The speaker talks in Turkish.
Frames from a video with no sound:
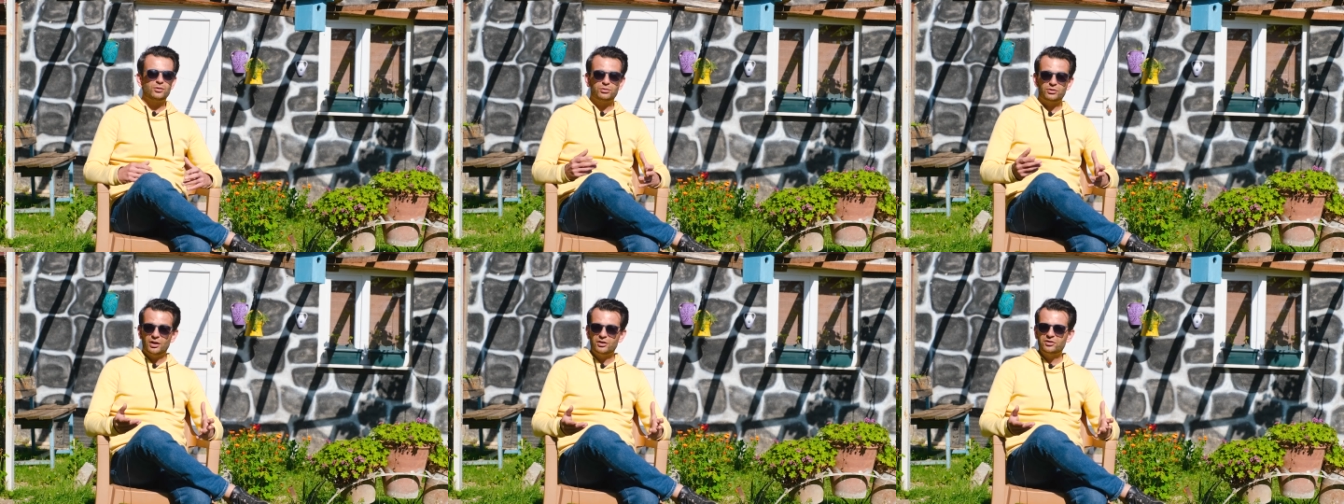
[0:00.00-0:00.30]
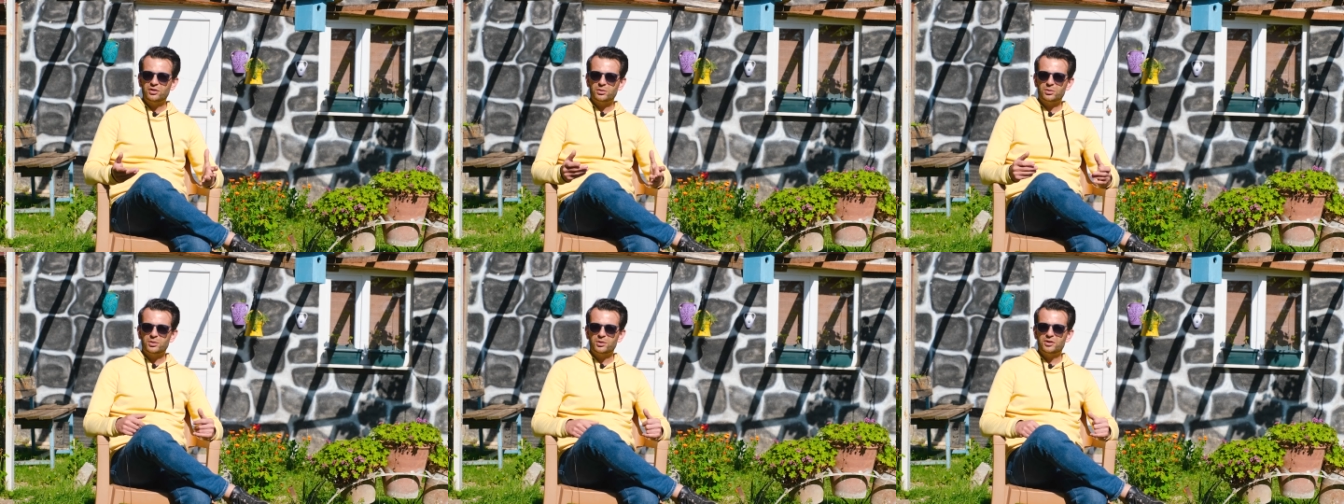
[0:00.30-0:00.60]

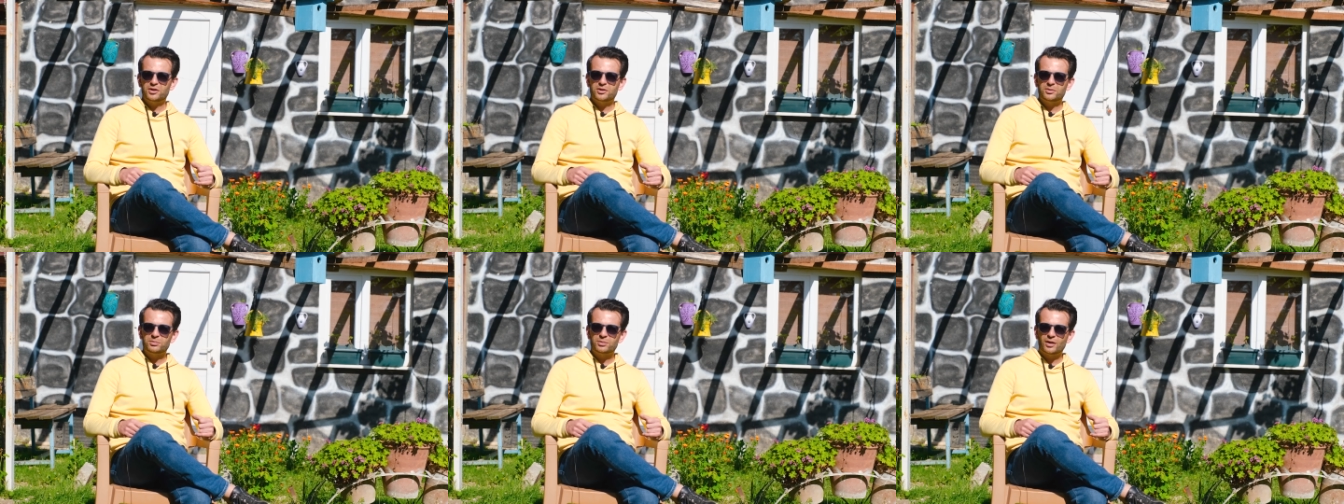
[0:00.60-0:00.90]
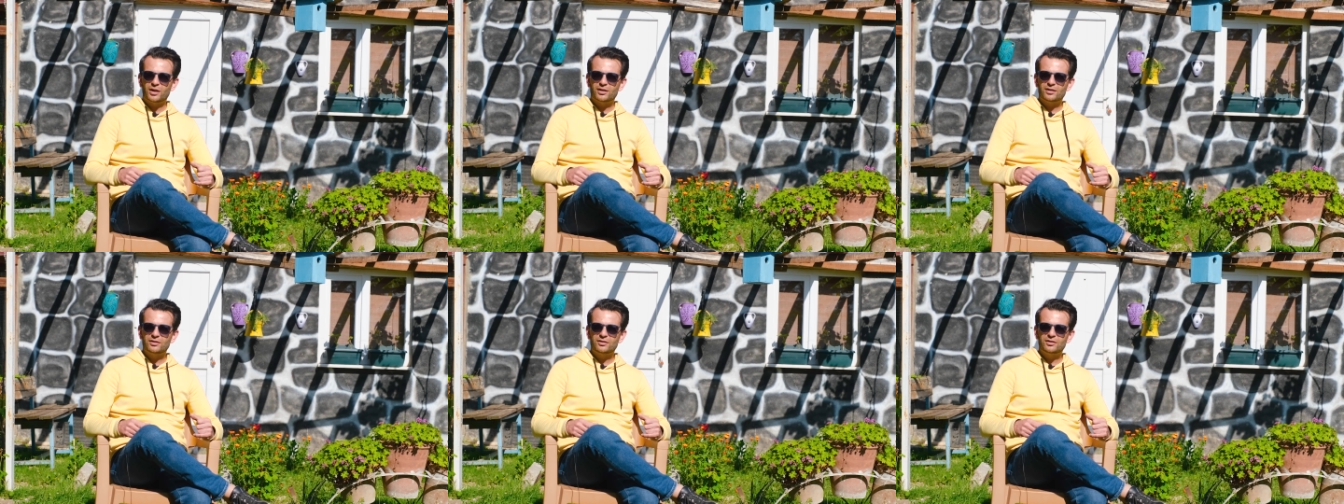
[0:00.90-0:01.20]
Teşekkür ederim
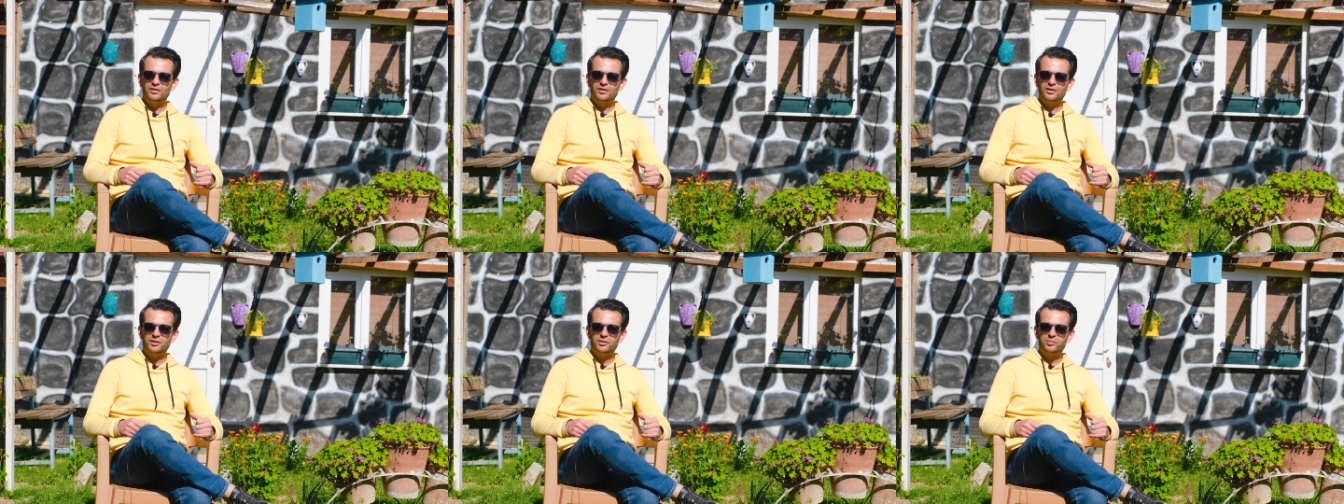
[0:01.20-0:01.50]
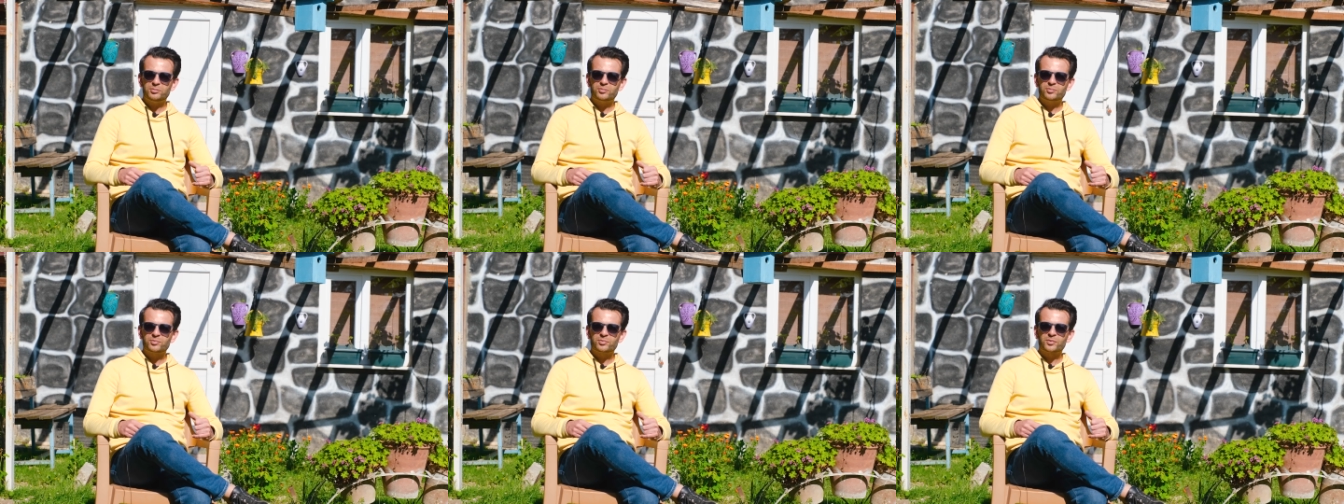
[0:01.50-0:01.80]
kendisine.
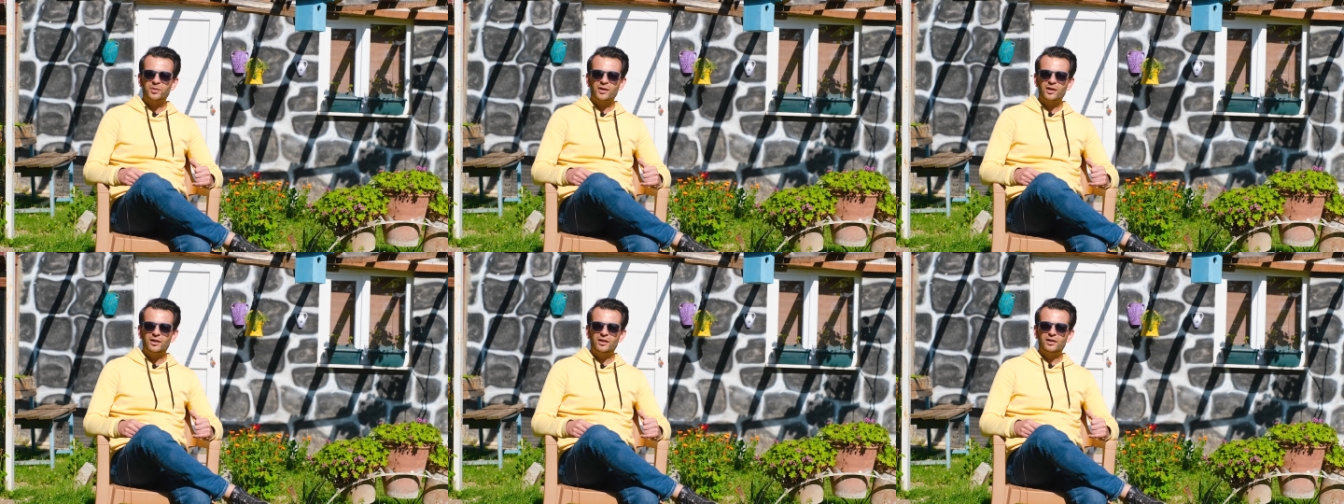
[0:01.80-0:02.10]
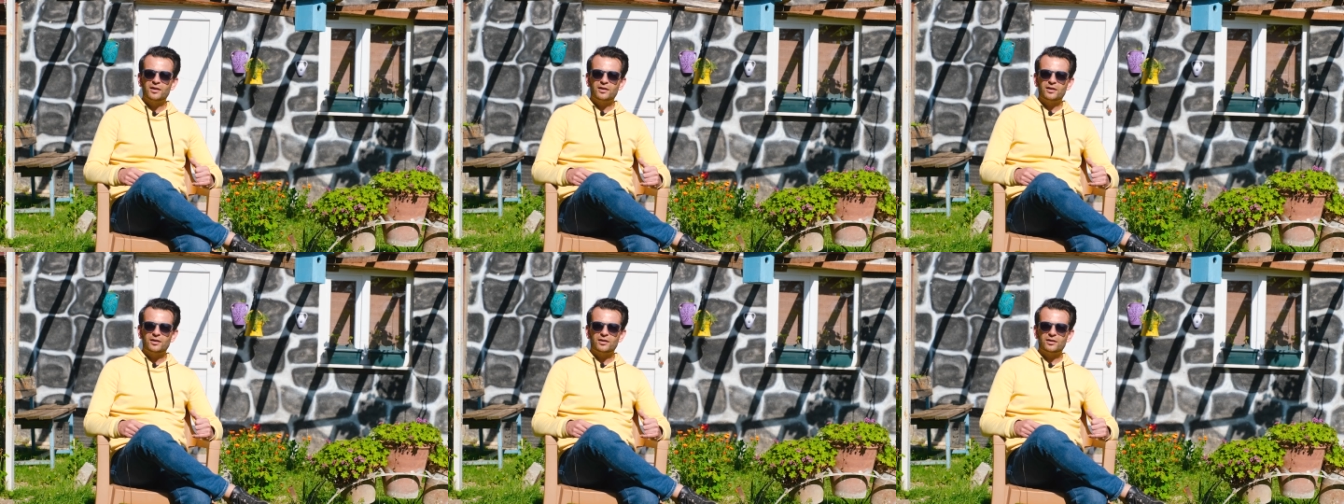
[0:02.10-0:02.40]

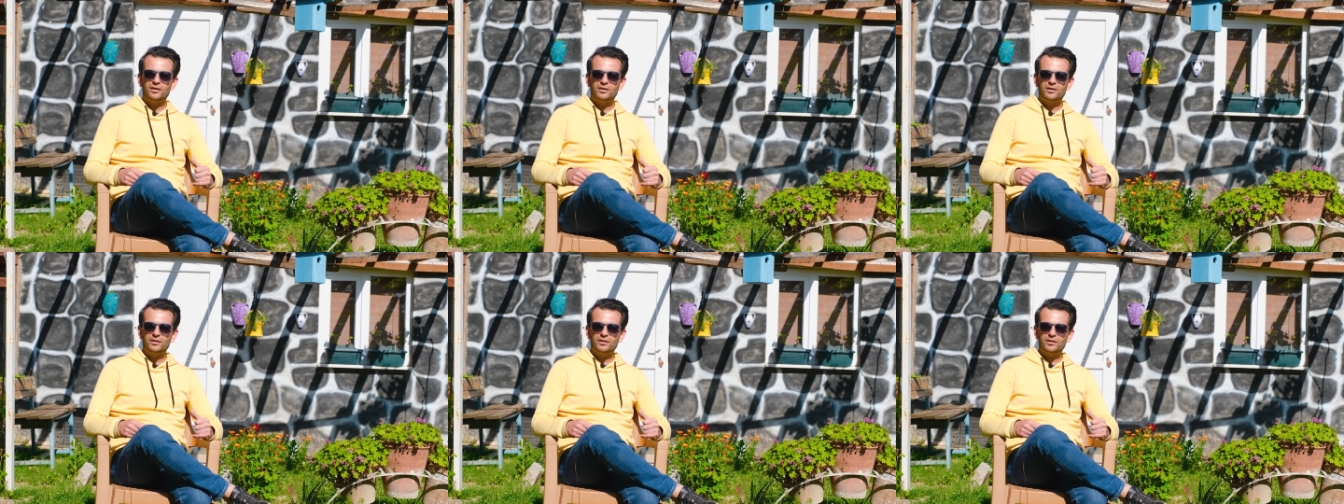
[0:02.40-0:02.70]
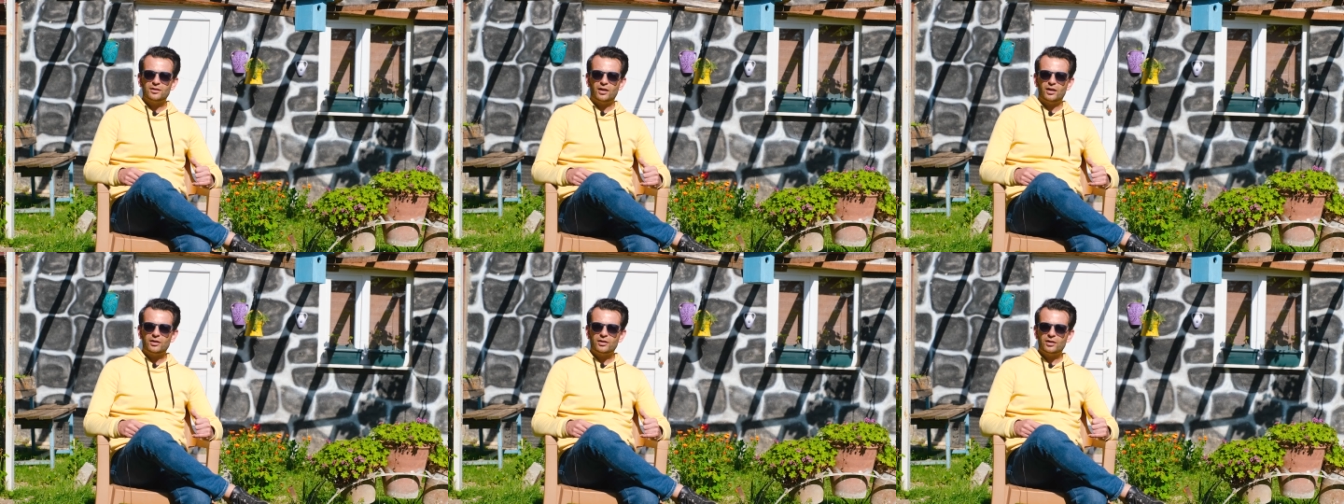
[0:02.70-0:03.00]

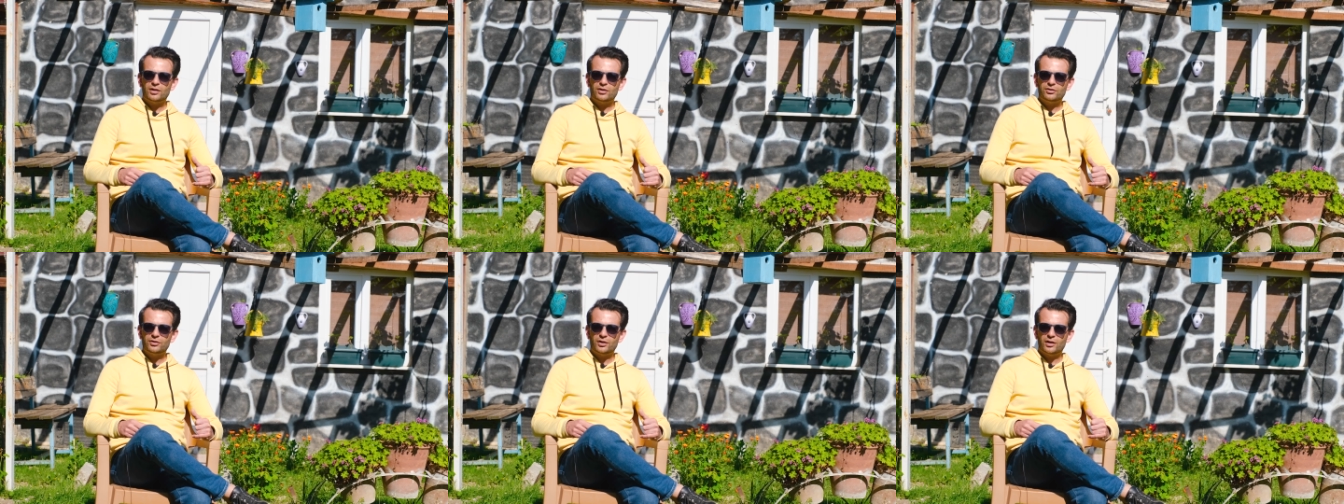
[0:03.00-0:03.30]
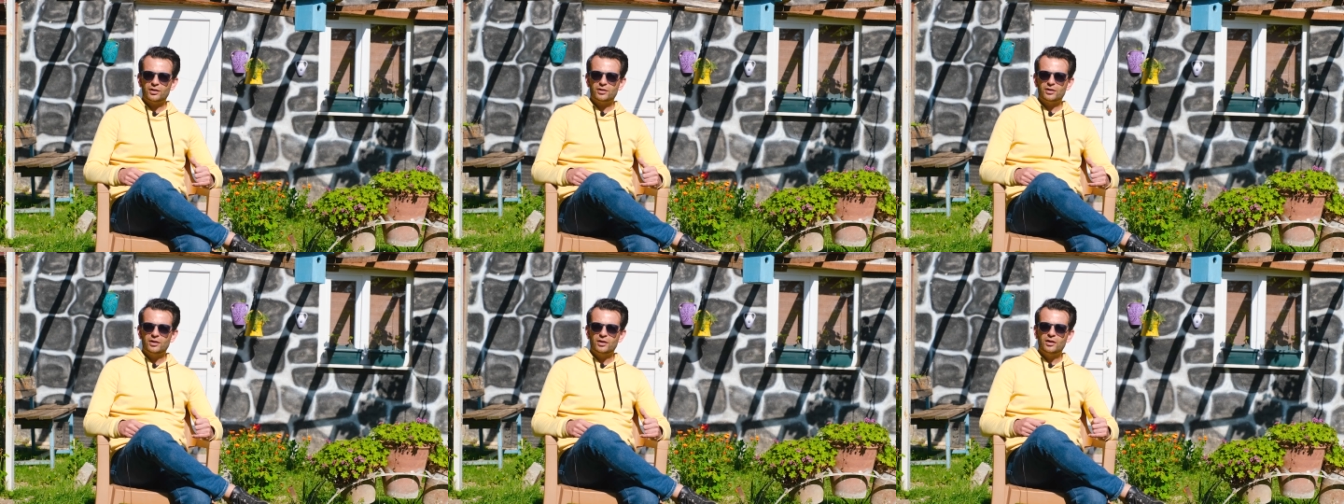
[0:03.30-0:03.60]
Ee,
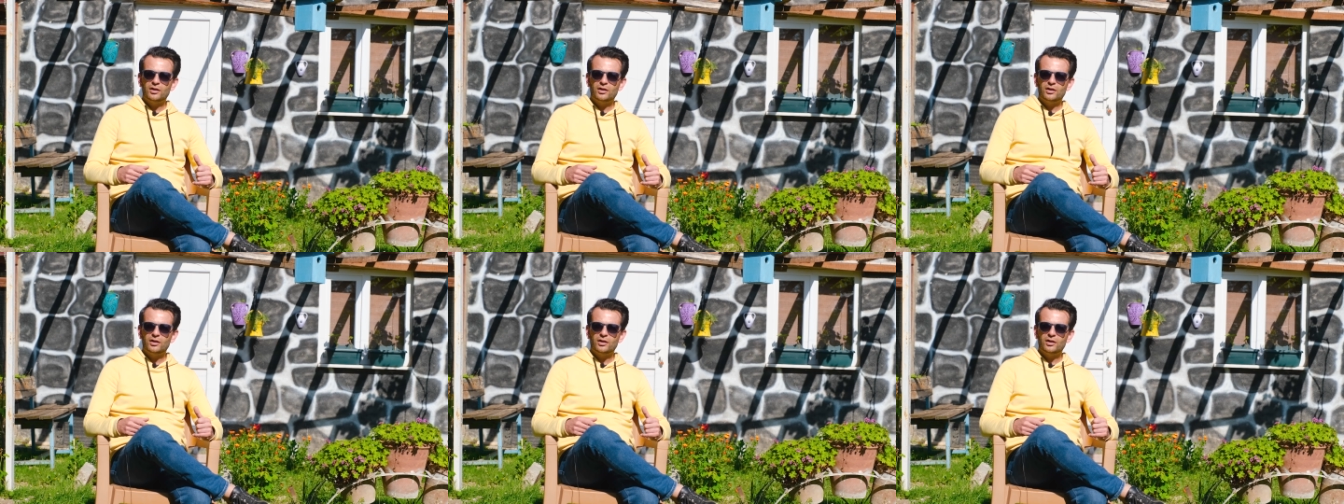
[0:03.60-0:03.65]
arkadaşlar